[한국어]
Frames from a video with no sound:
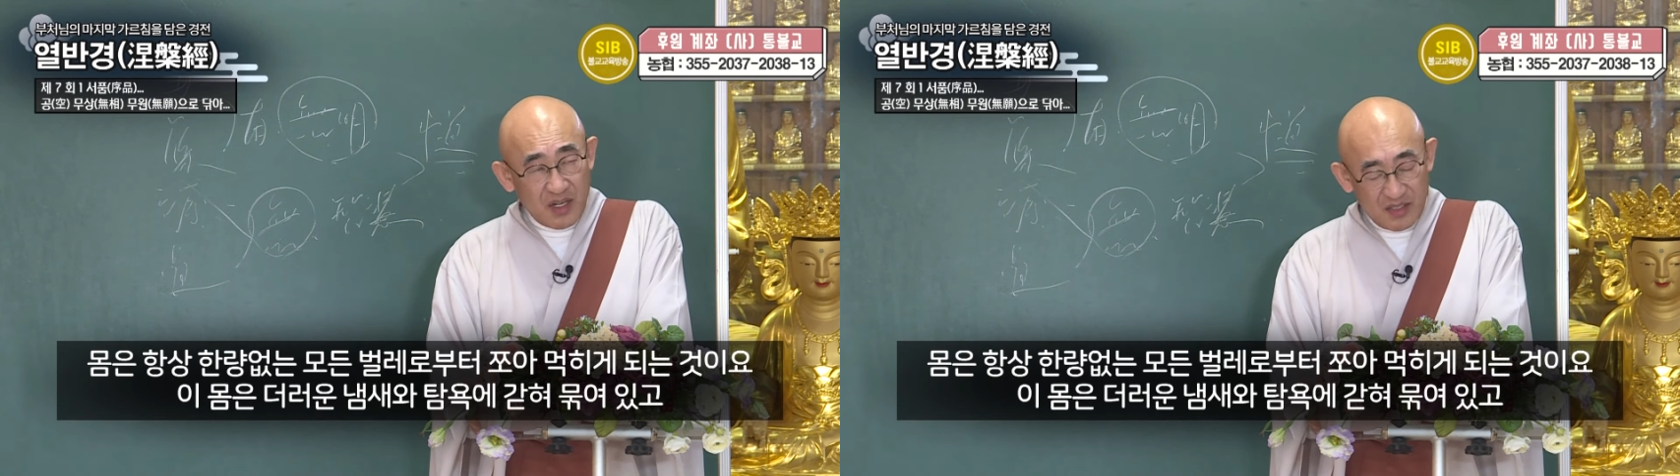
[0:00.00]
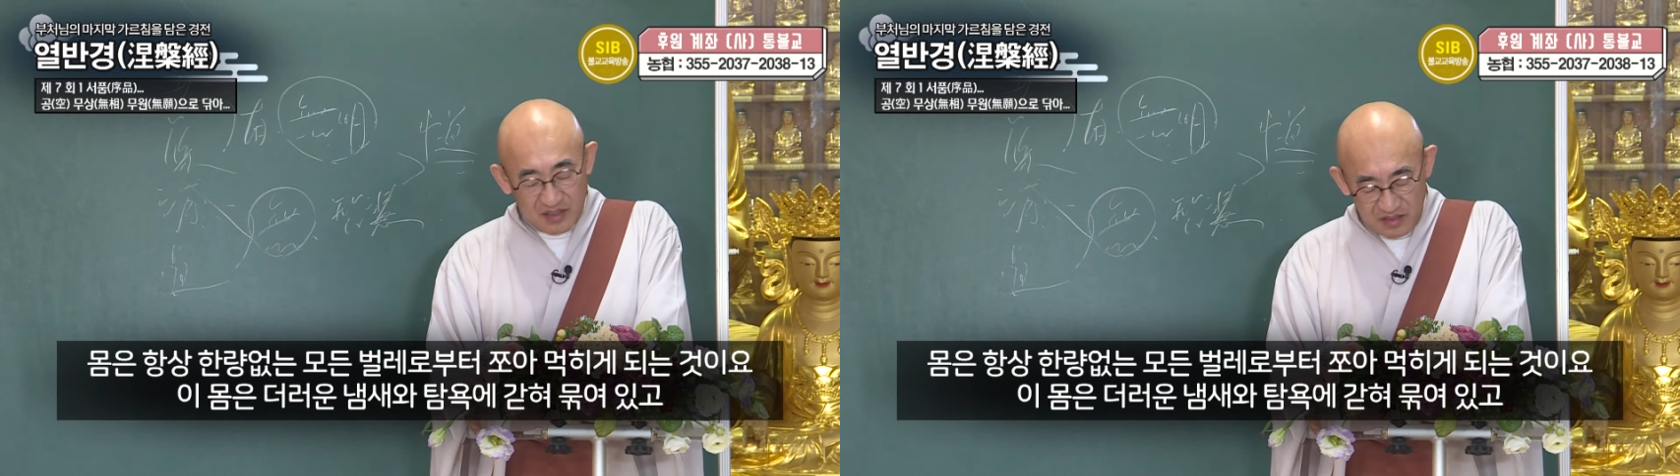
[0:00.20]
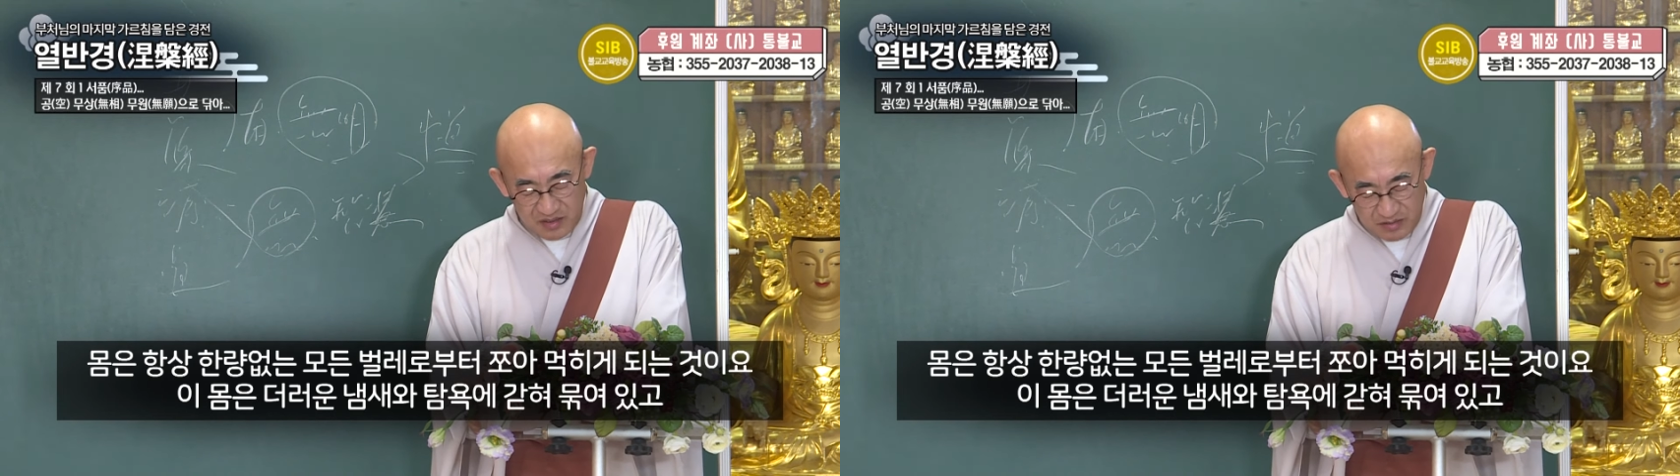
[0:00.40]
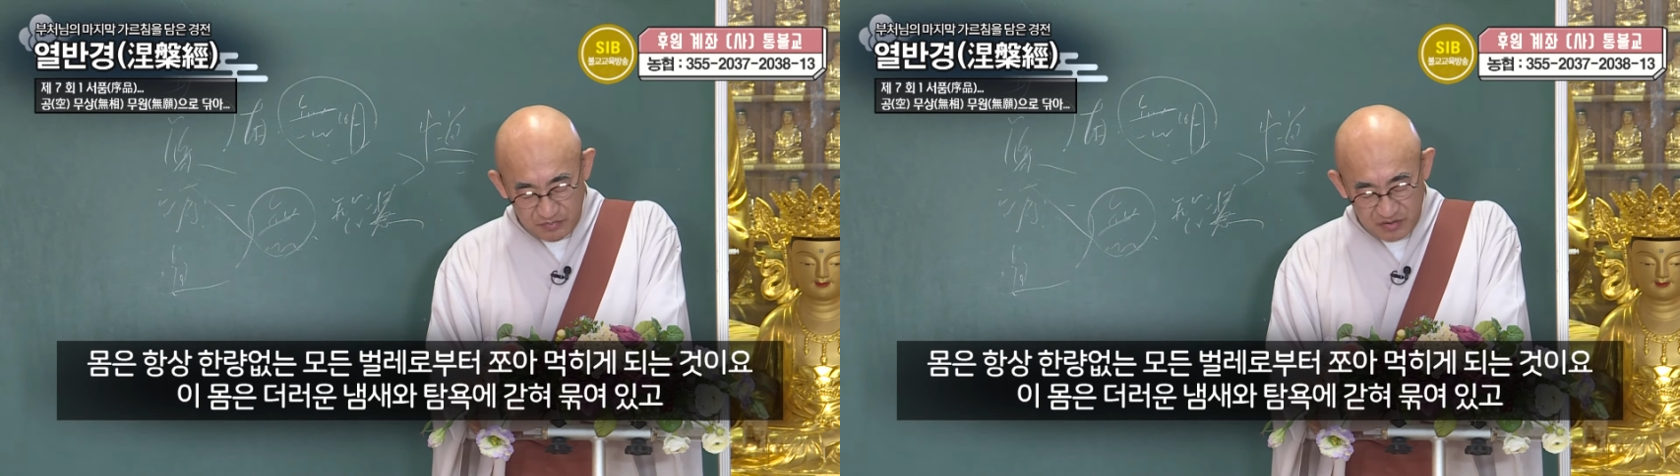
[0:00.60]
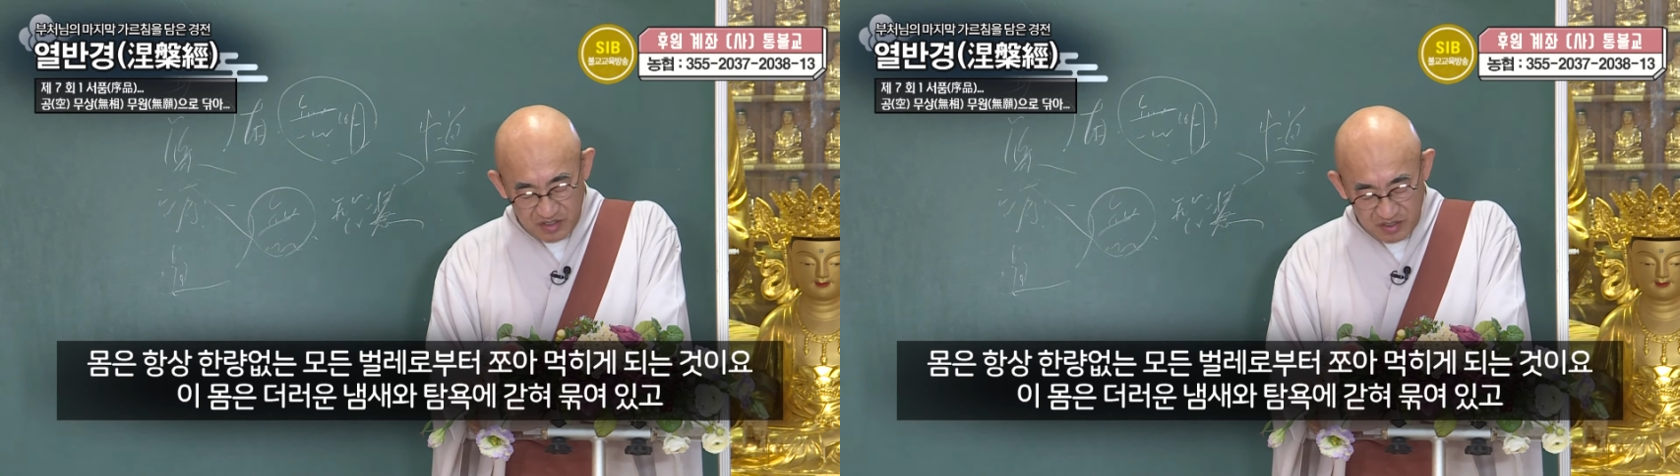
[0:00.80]
갇혀서
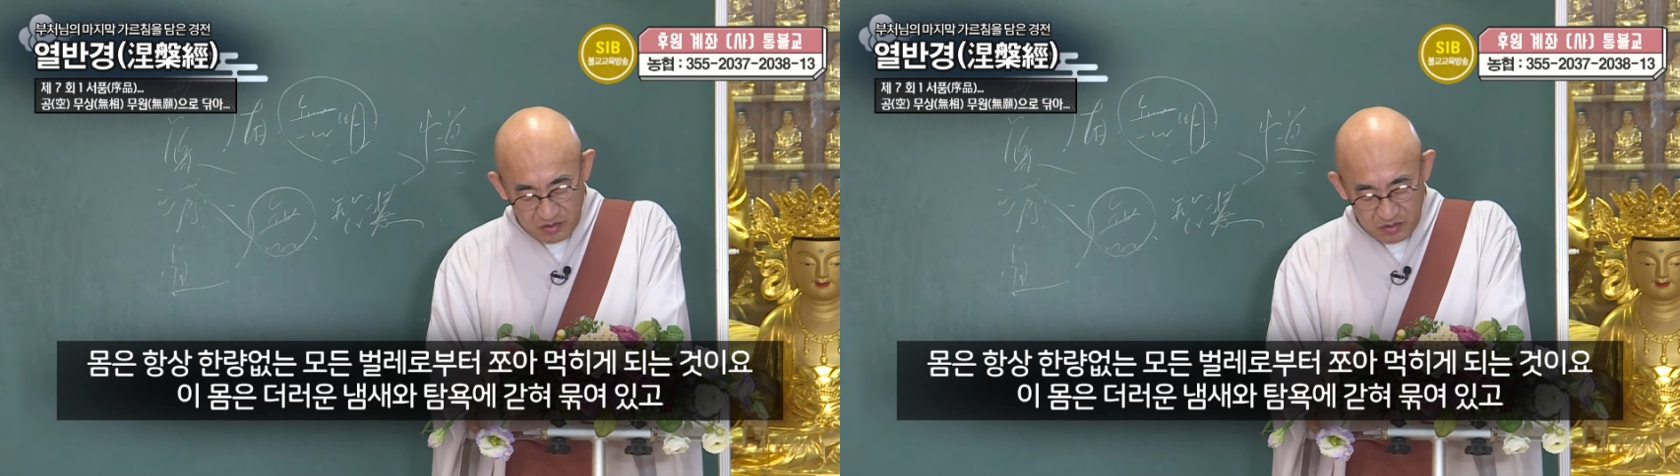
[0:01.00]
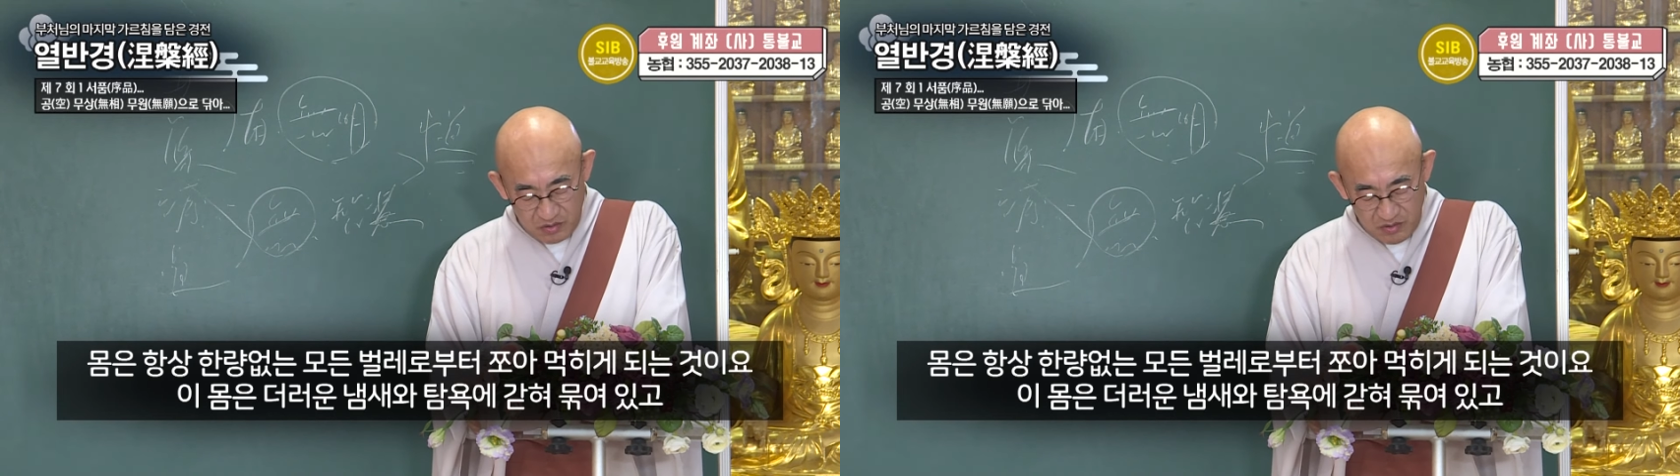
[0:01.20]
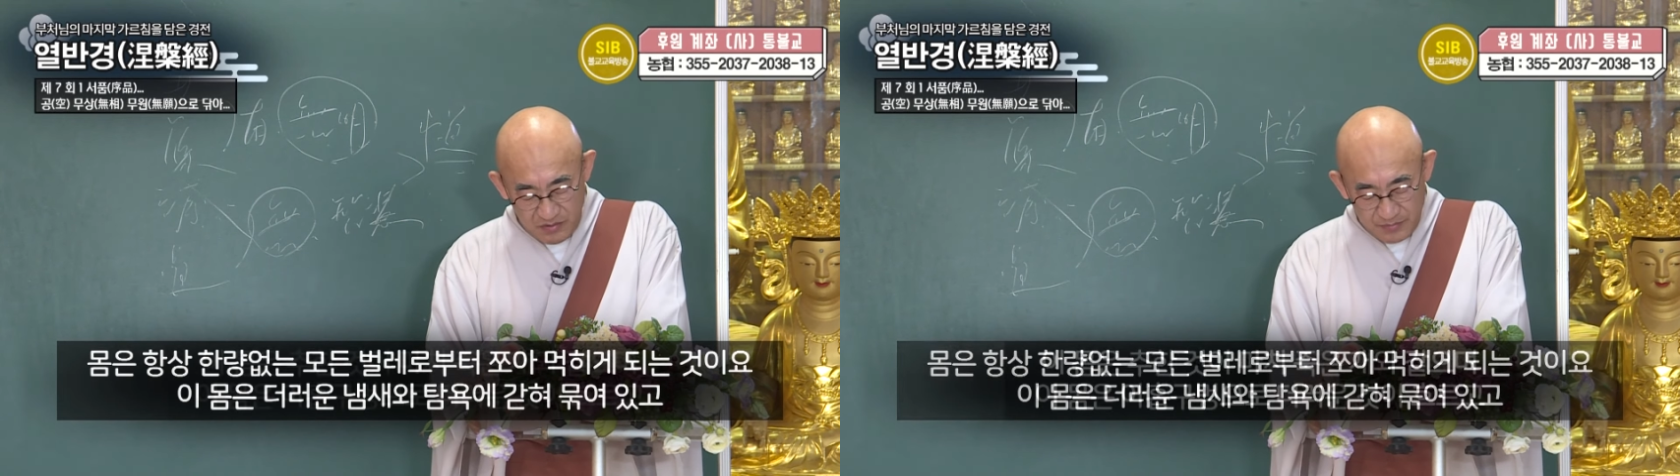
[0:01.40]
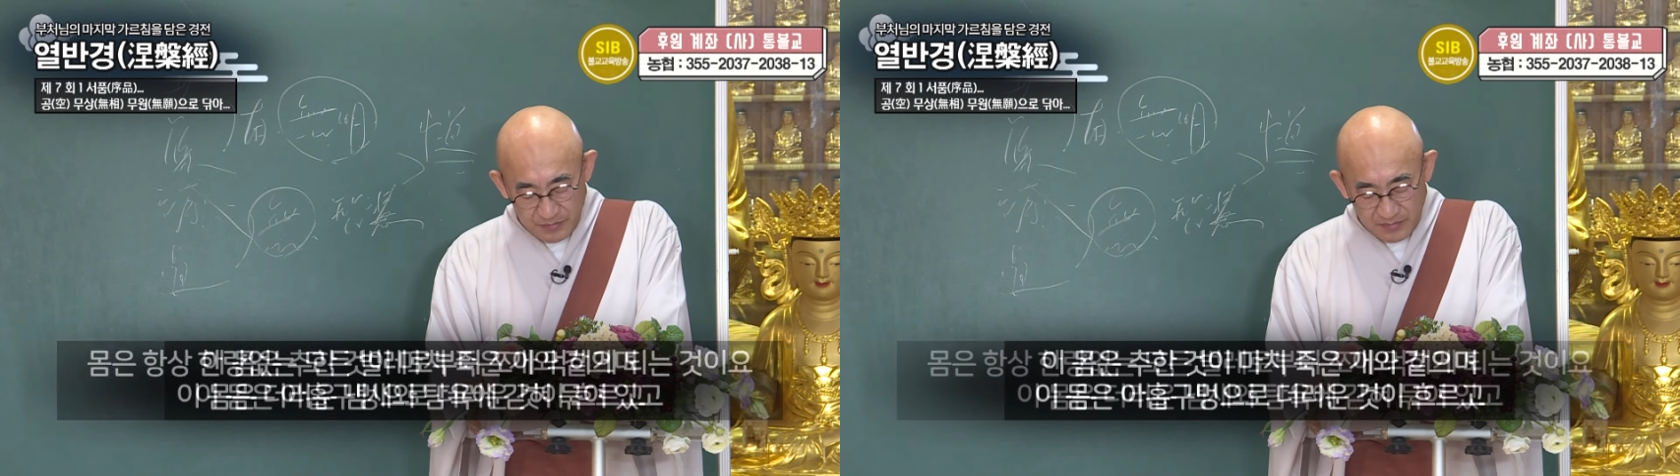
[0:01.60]
묶여 있고